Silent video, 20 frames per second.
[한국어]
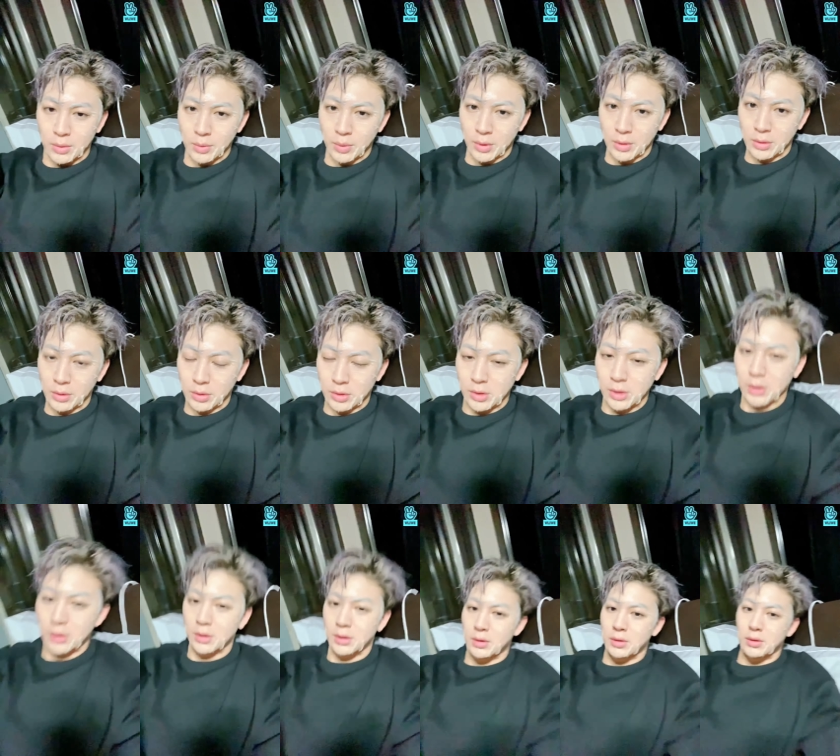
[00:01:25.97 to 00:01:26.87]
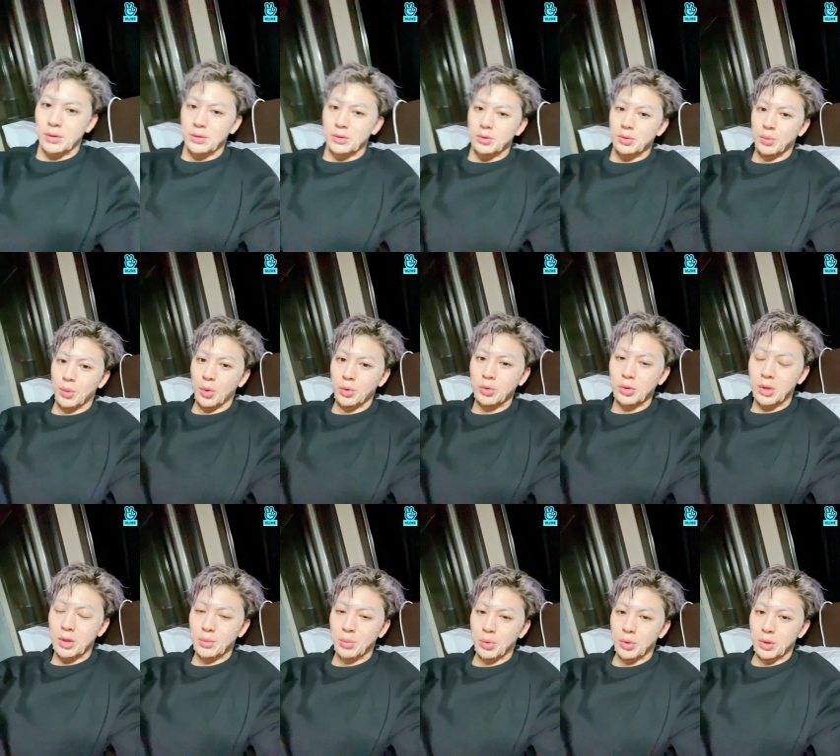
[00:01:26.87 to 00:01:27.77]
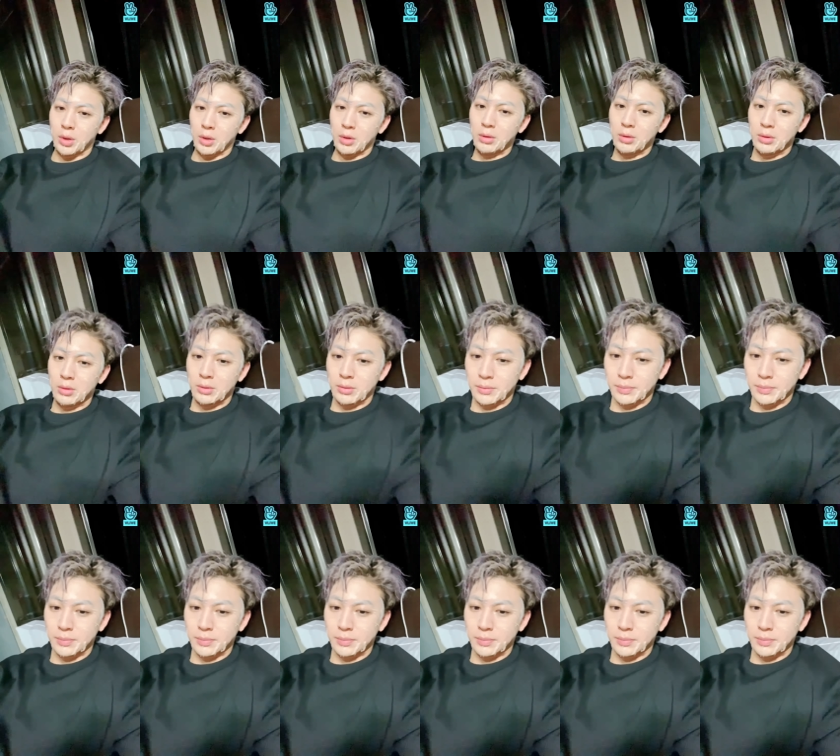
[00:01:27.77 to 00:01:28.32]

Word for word: 왜 그러지? 좀 어둡게 보이네요